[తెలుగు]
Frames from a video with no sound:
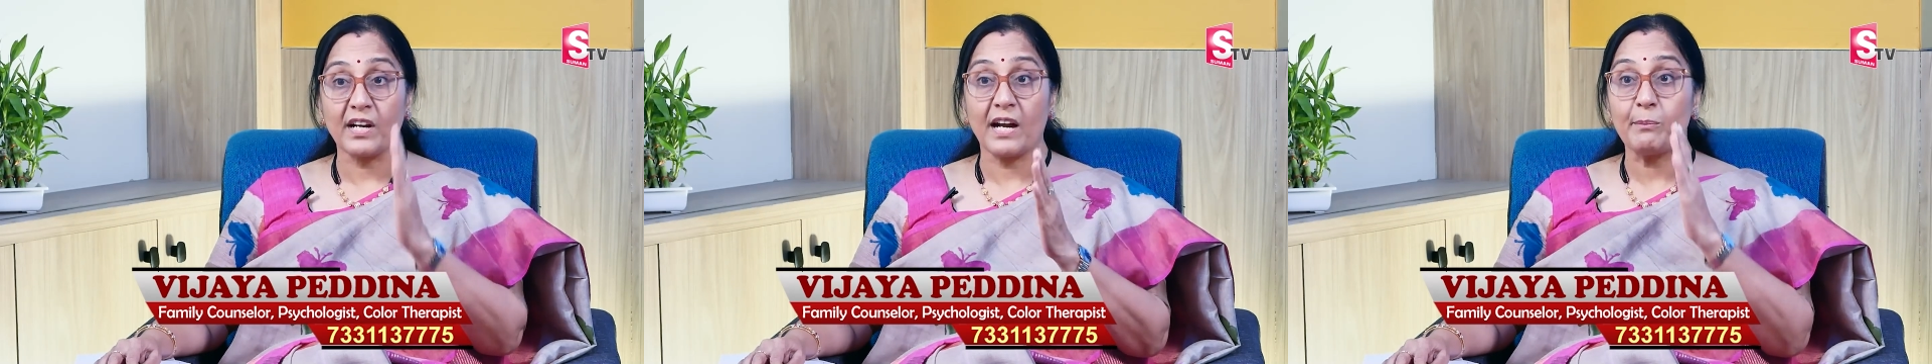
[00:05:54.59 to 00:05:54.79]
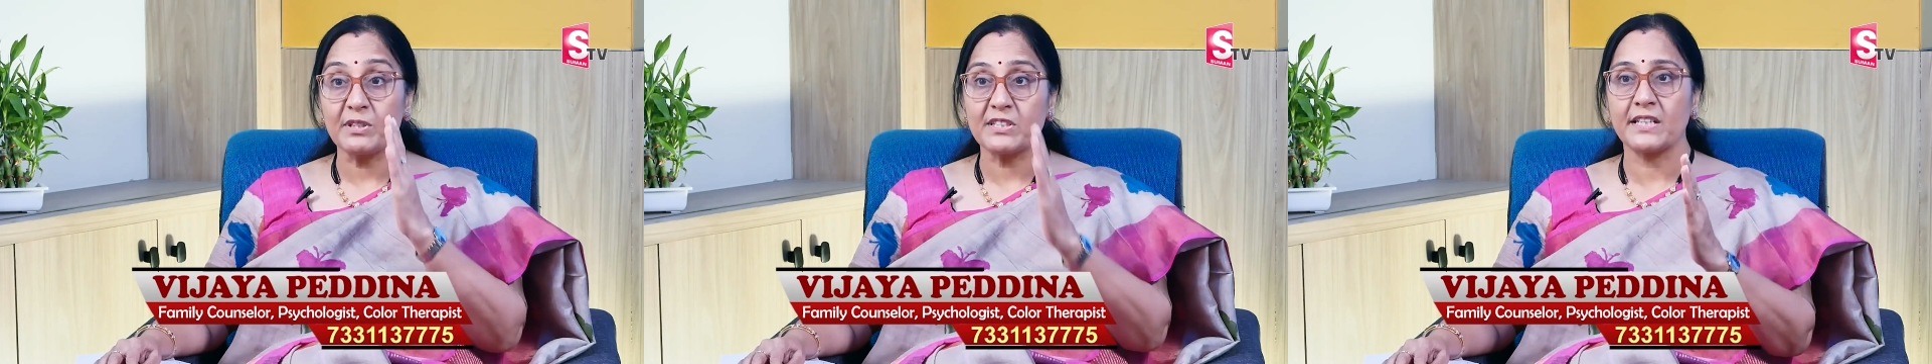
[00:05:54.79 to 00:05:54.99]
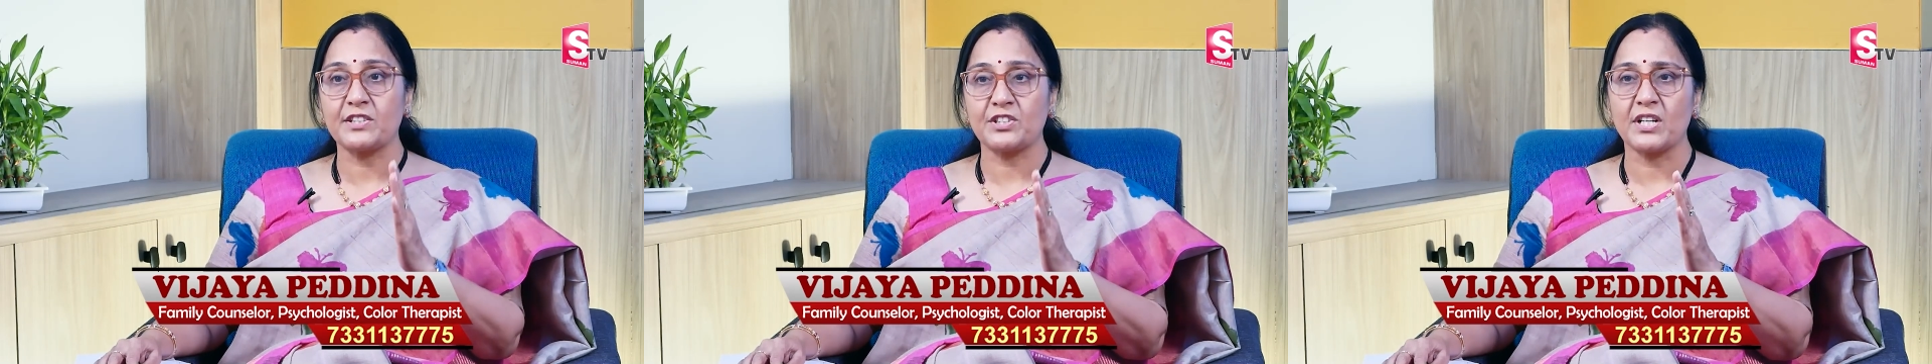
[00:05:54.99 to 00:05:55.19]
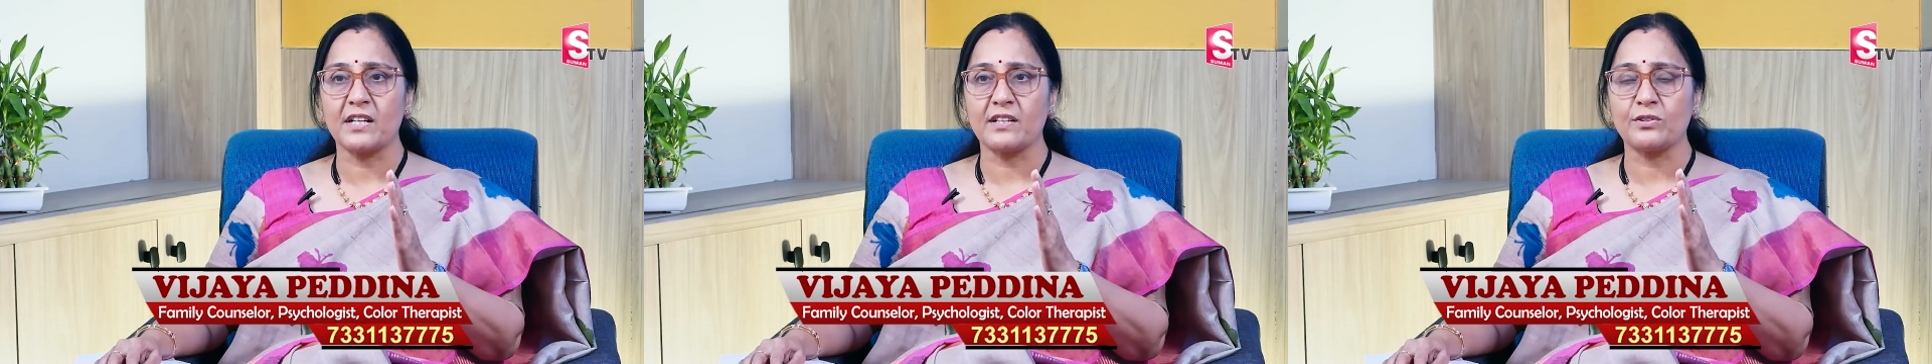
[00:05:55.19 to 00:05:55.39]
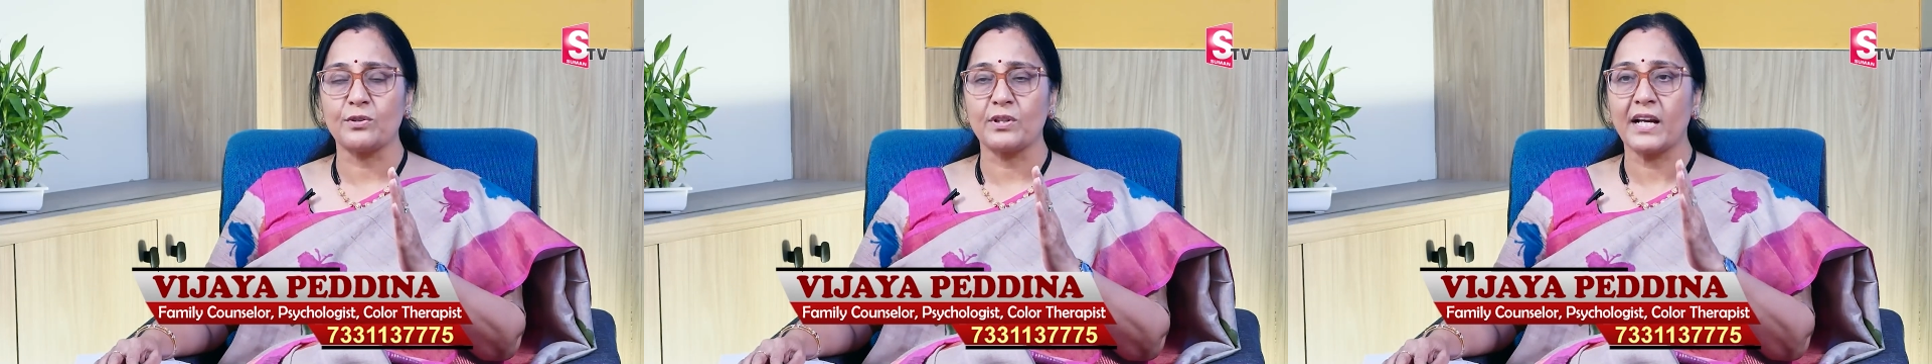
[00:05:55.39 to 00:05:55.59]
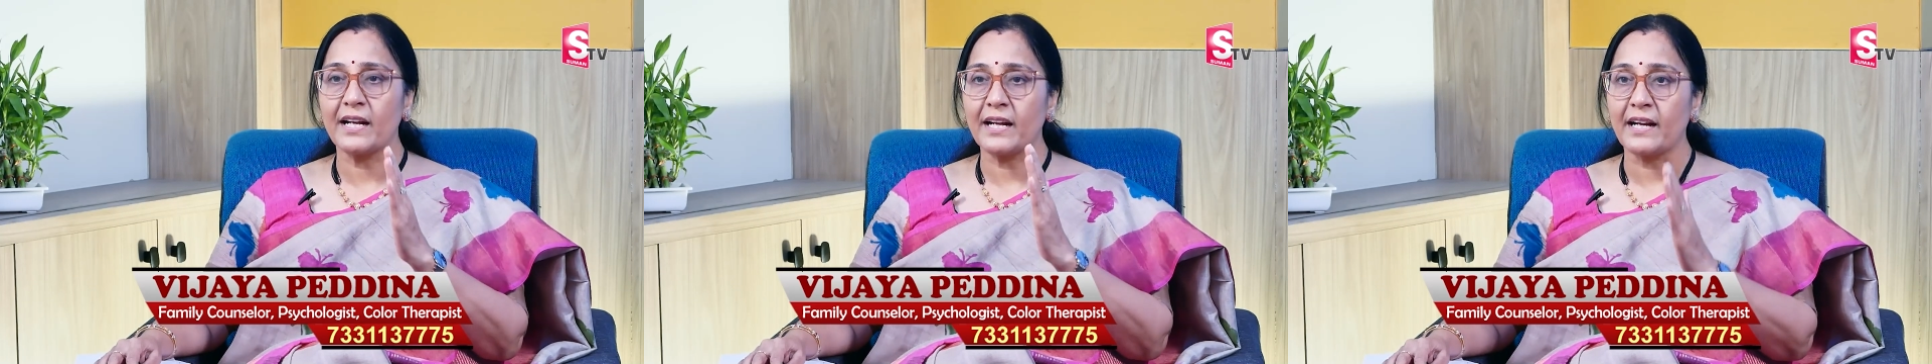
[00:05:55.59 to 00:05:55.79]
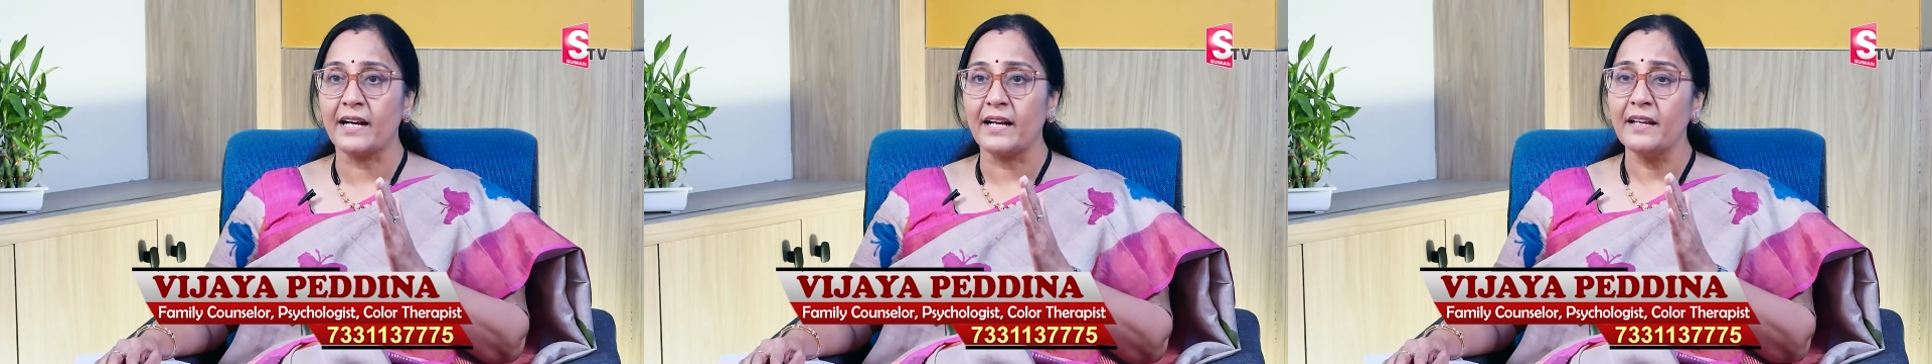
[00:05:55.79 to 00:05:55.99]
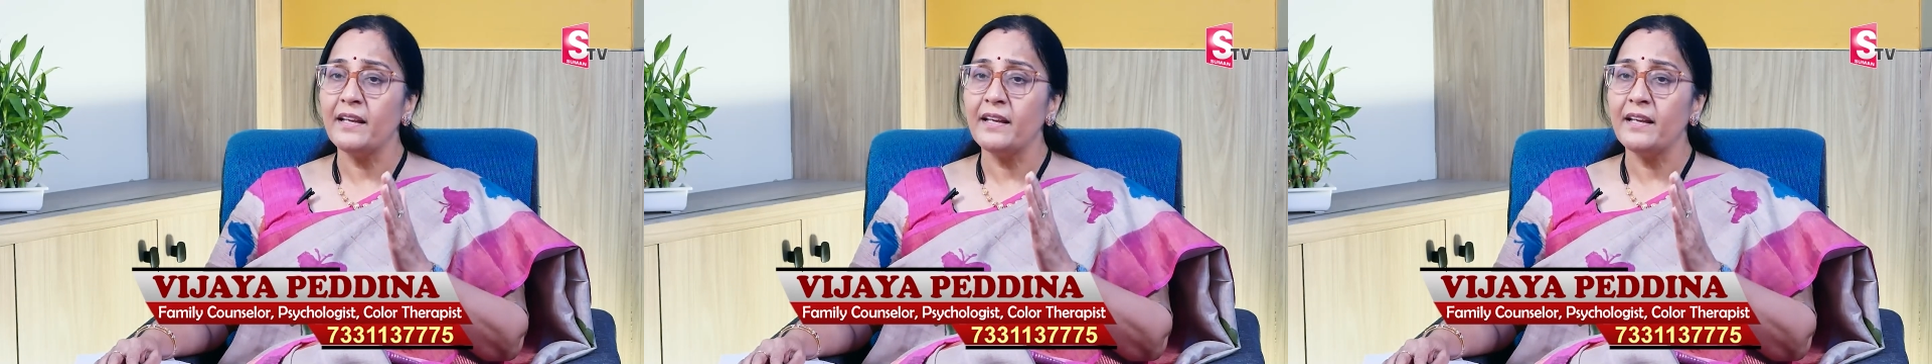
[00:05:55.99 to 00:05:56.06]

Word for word: క్రమశిక్షణతో గనక